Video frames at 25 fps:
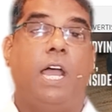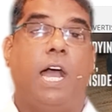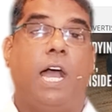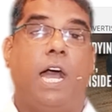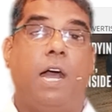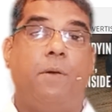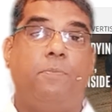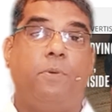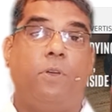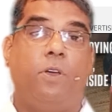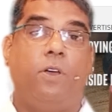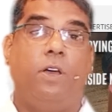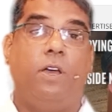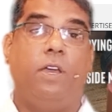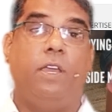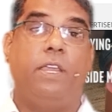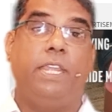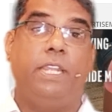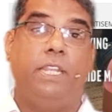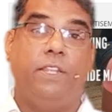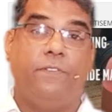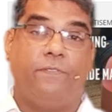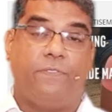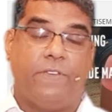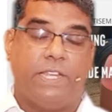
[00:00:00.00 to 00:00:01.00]
அப்போது
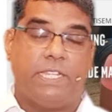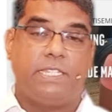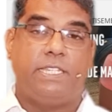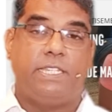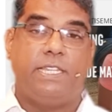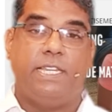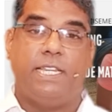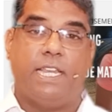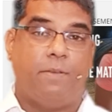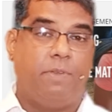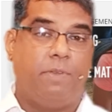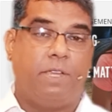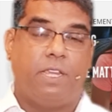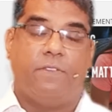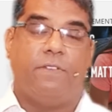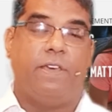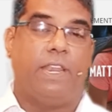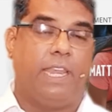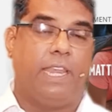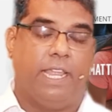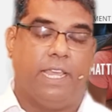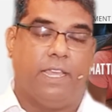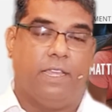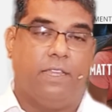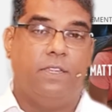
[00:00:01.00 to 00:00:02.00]
இது ஃபஸ்ட்டு நமக்கு
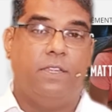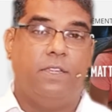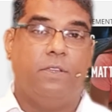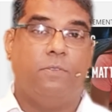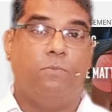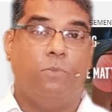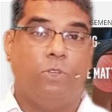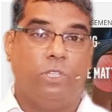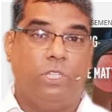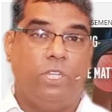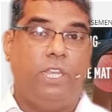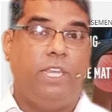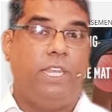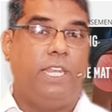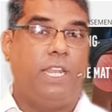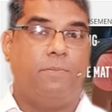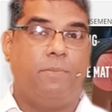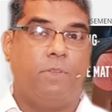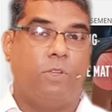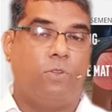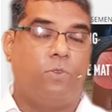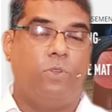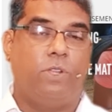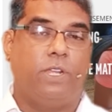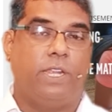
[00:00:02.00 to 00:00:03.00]
வரல முதல்லையும்
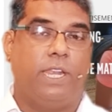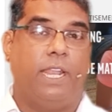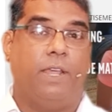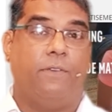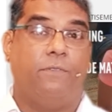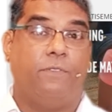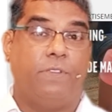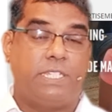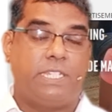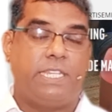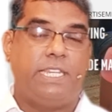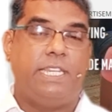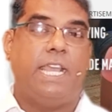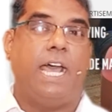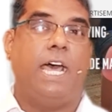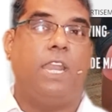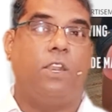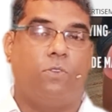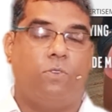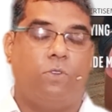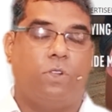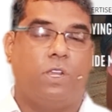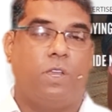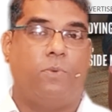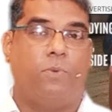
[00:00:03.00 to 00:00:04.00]
நமக்கு கொடுக்கல ஃபஸ்ட்டு
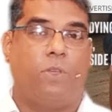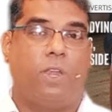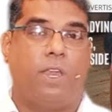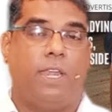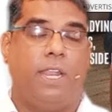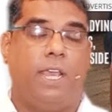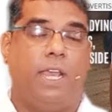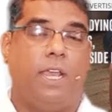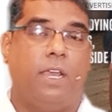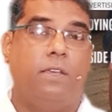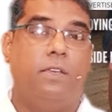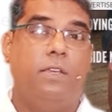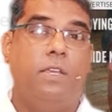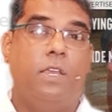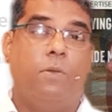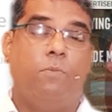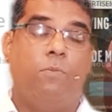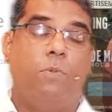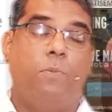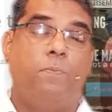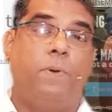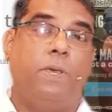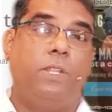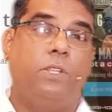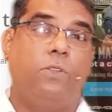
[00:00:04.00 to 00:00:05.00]
யார் கொடுக்க போகிறாங்கன்னா
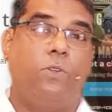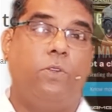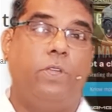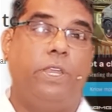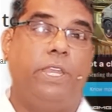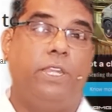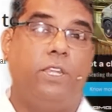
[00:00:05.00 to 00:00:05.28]
முப்பது கோடி